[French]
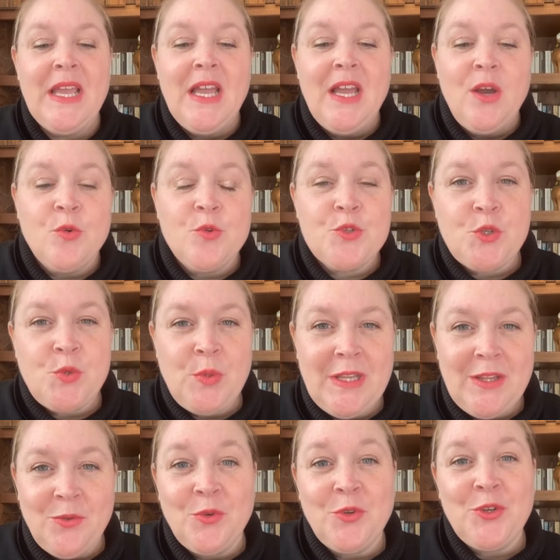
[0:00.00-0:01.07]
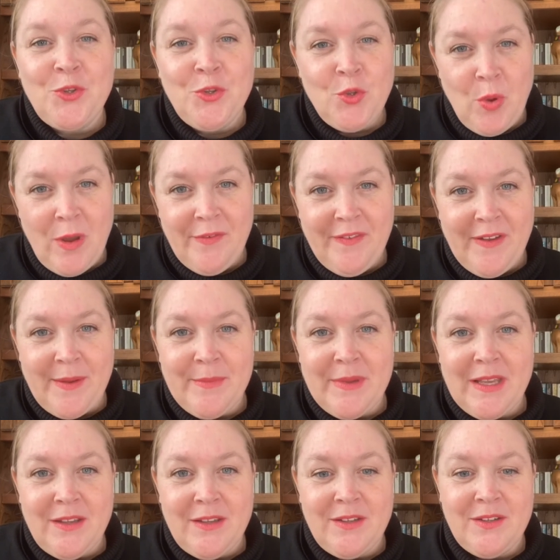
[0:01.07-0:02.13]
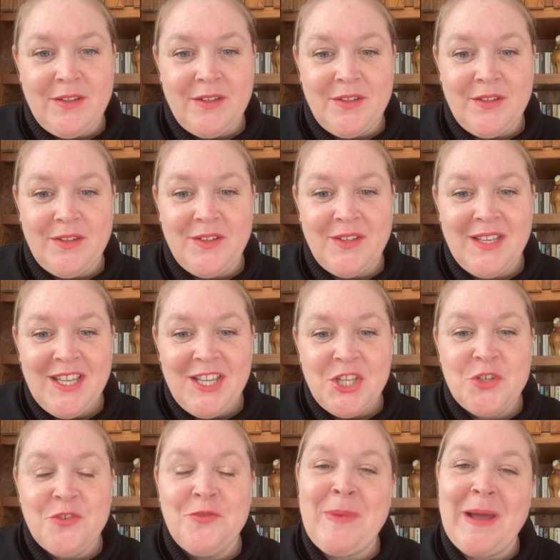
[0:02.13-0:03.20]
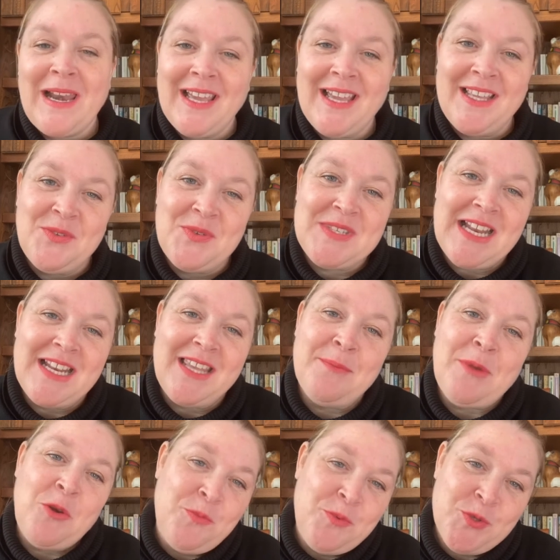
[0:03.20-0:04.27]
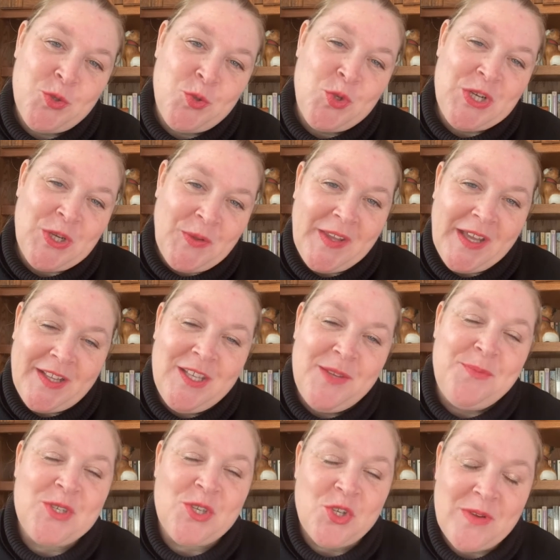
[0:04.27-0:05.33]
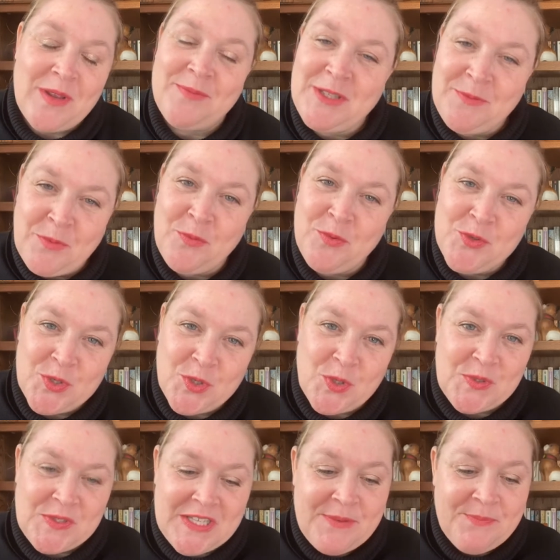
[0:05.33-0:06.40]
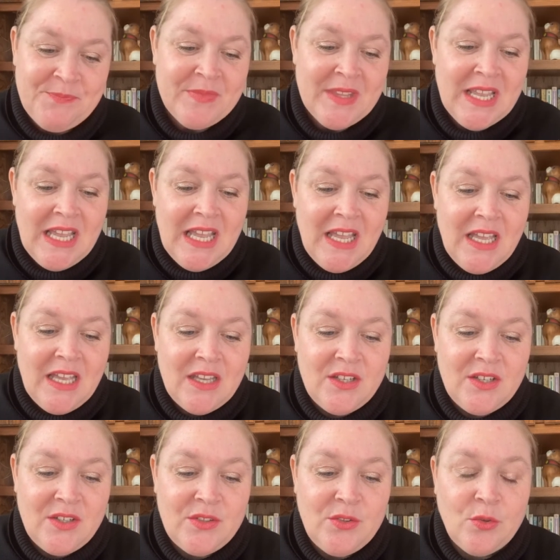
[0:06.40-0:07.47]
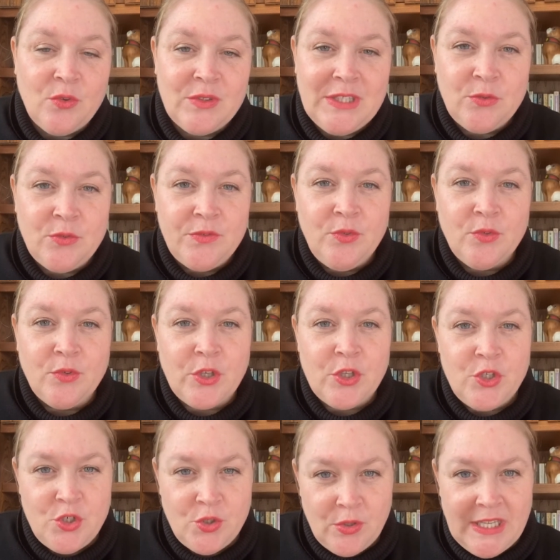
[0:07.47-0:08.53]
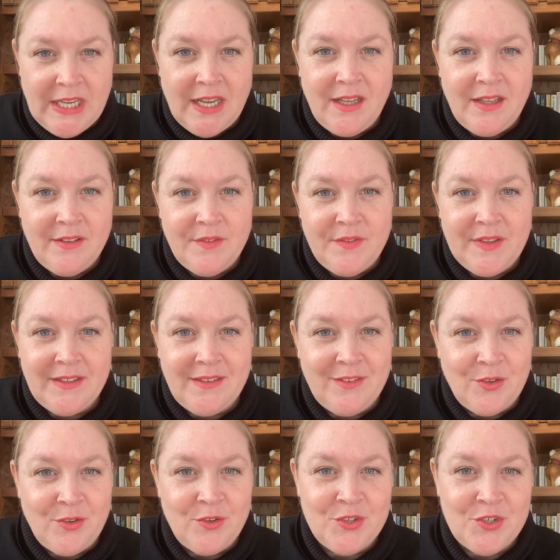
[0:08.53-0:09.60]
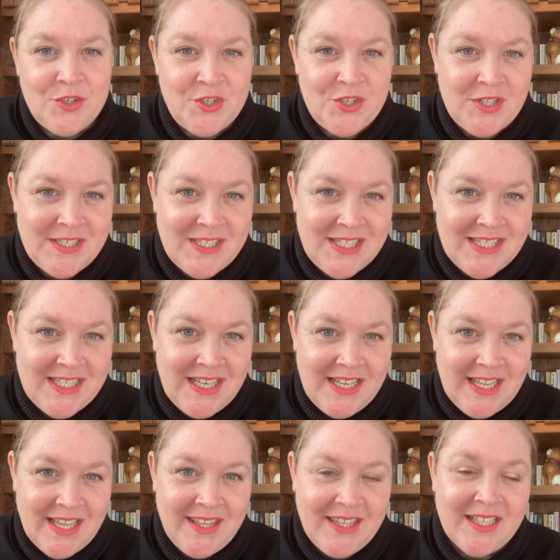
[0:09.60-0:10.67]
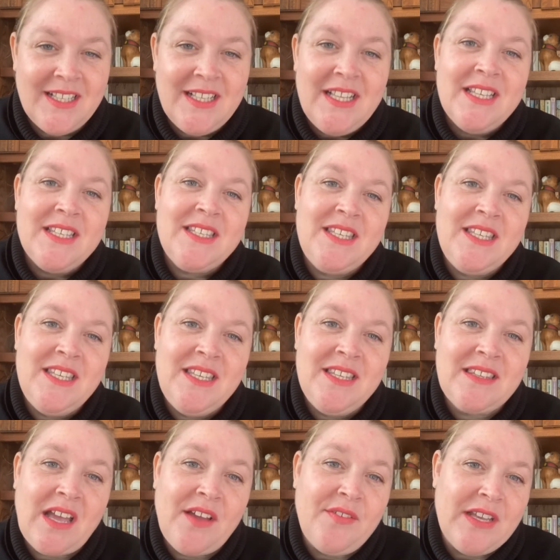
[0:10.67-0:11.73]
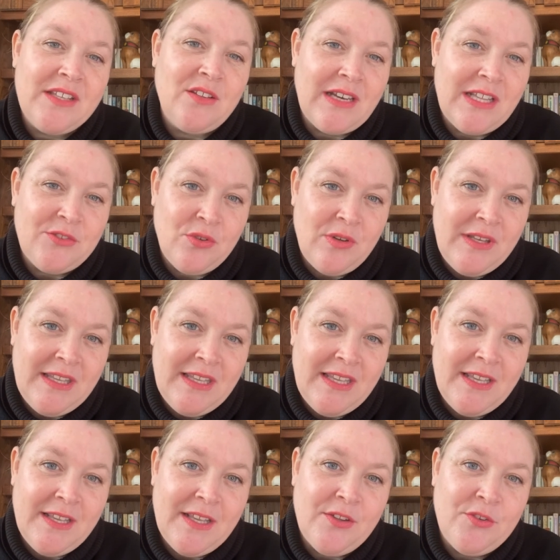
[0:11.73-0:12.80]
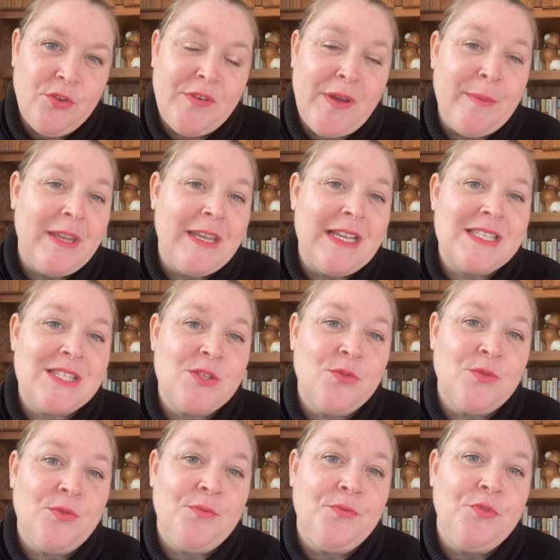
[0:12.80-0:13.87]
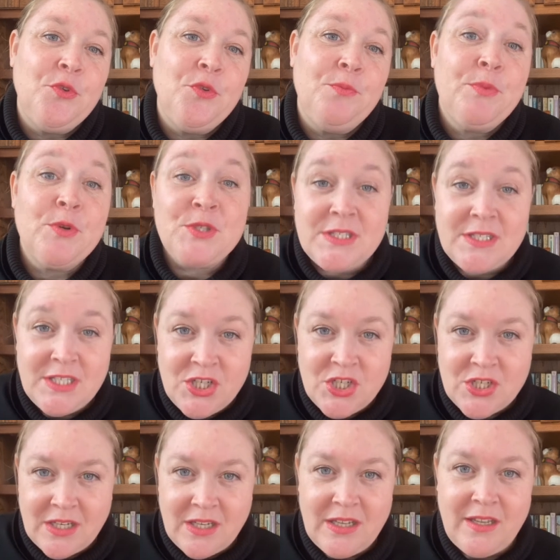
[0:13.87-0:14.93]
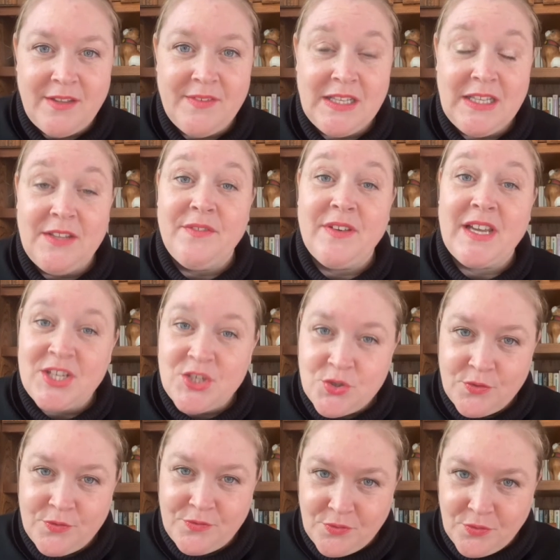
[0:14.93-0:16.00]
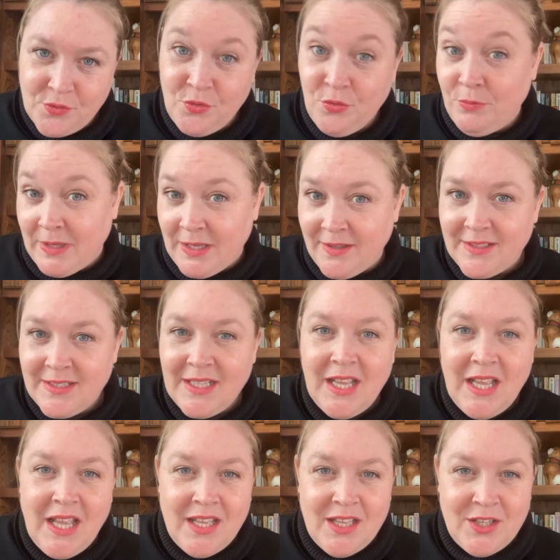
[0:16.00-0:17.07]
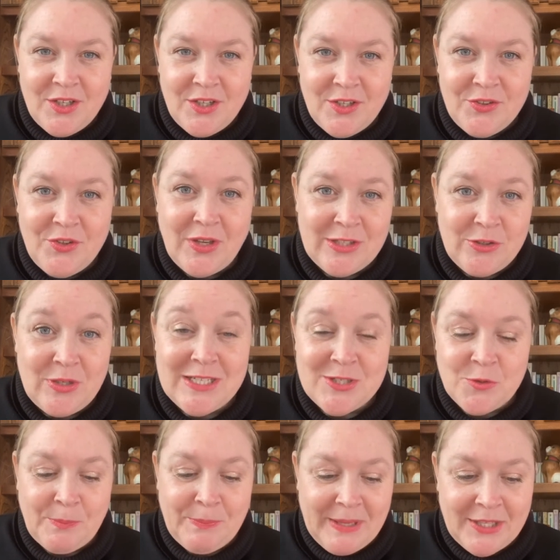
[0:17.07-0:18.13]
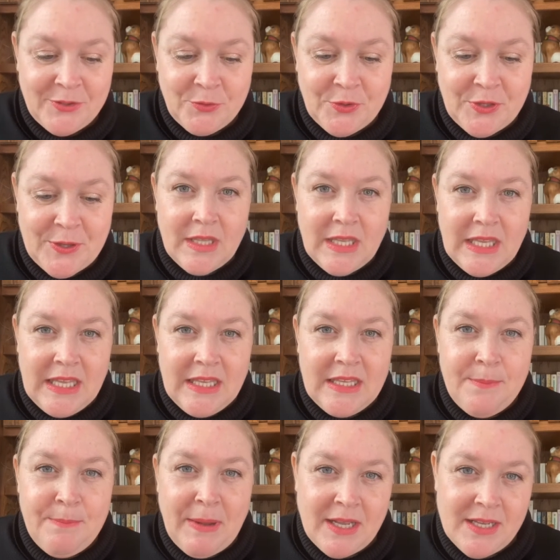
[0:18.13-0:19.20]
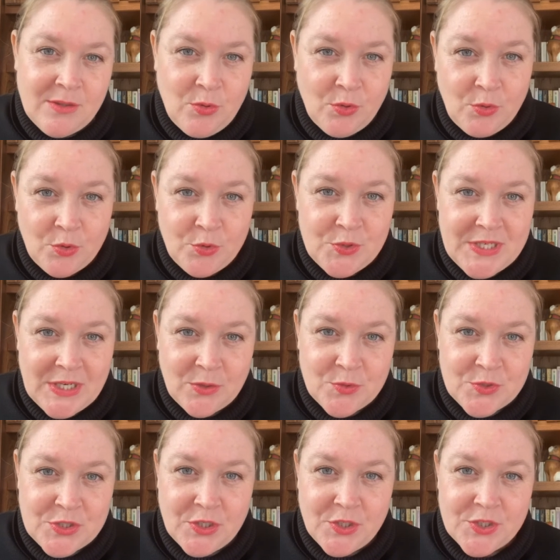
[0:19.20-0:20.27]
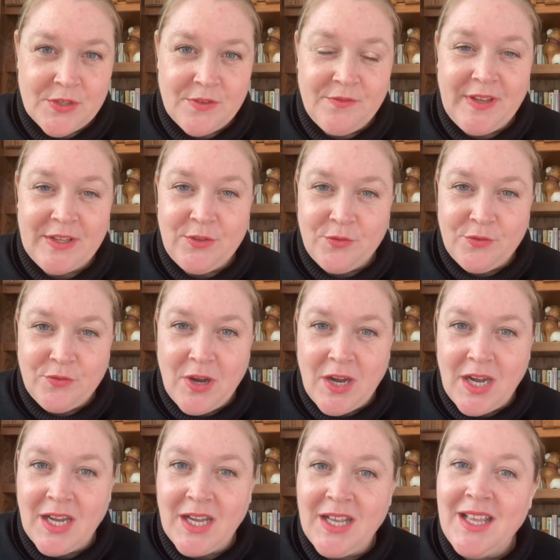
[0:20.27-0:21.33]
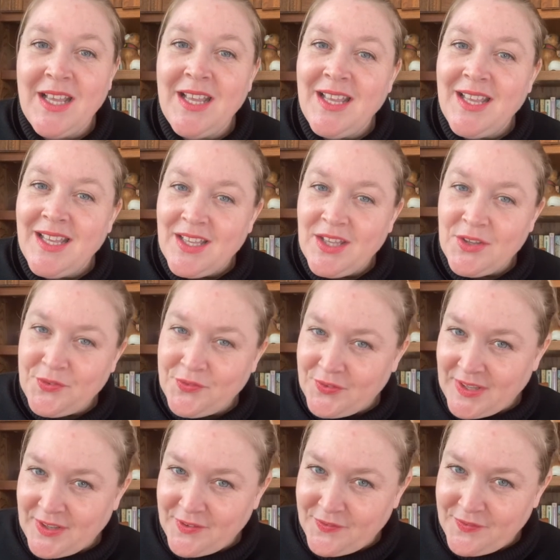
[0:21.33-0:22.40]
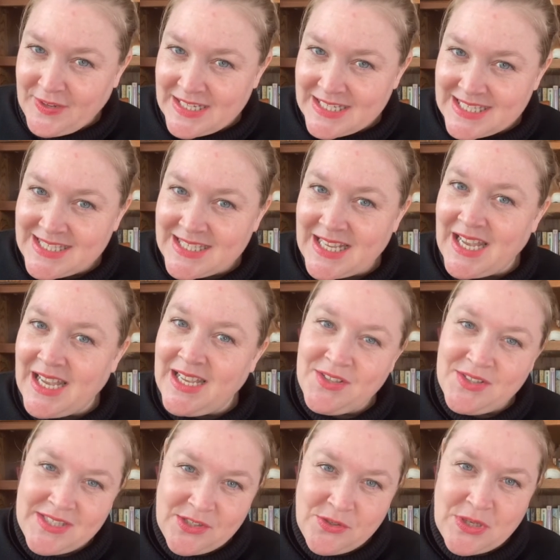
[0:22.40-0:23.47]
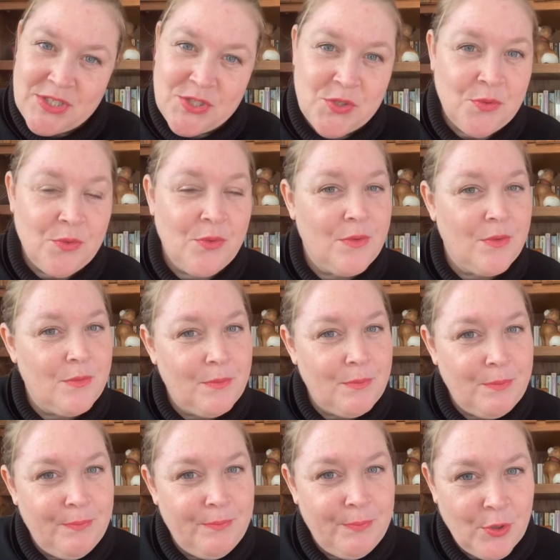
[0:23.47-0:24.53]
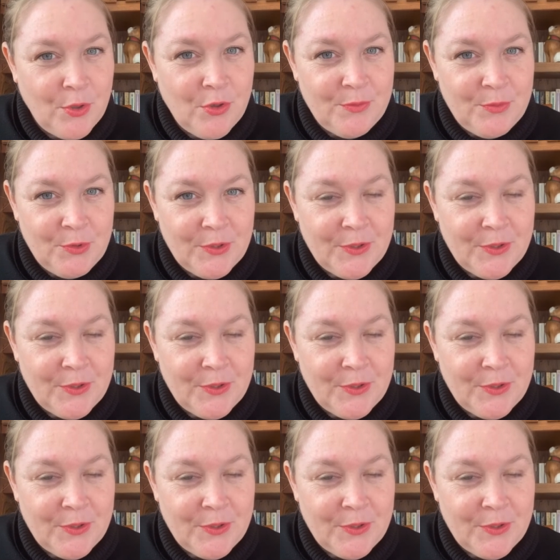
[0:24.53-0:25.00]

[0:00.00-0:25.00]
On suit donc trois femmes. Euh, je vous parlerai de celle qui m'a le plus touchée en dernier puisque je vais un petit peu plus creuser. Euh, on découvre donc Giulia, 20 ans, jeune Sicilienne, qui travaille dans l'atelier de fabrication de postiches avec des vrais cheveux humains, euh, dans l'atelier de son père donc, et qui par un concours de circonstances va devoir faire face à une situation peu commune.